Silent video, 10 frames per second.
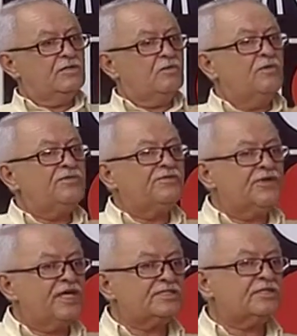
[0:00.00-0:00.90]

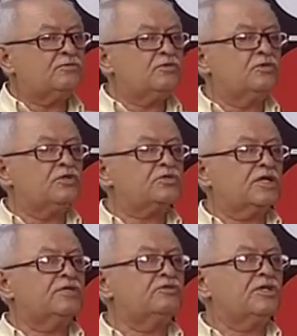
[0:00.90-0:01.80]
convivessem conosco
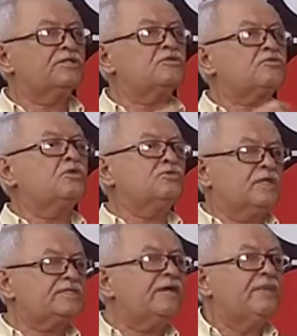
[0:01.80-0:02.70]
aqui durante toda
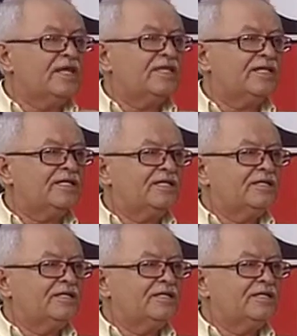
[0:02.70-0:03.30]
uma semana.